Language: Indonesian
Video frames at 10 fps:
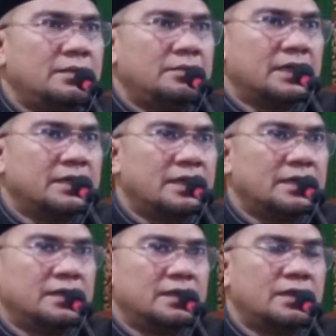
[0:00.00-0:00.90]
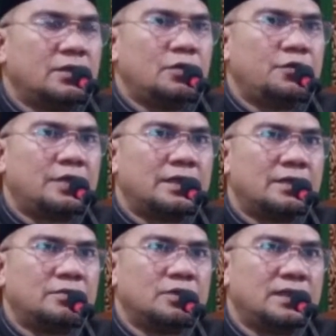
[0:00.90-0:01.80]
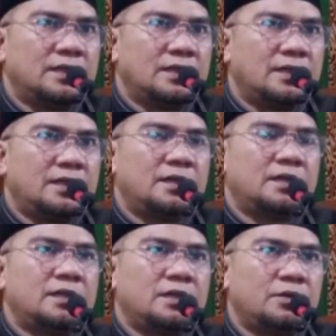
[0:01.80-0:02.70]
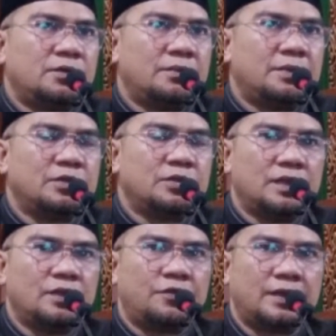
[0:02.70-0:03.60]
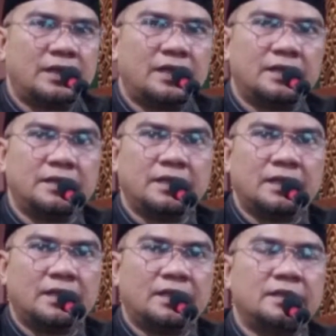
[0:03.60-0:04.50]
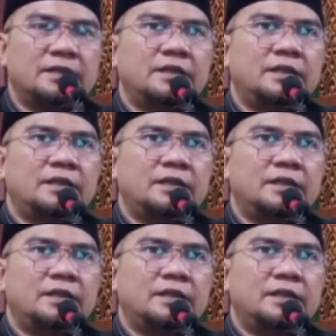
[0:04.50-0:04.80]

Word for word: may yahdihillahu fala mudhillalah wa may yudlil fala hadiyalah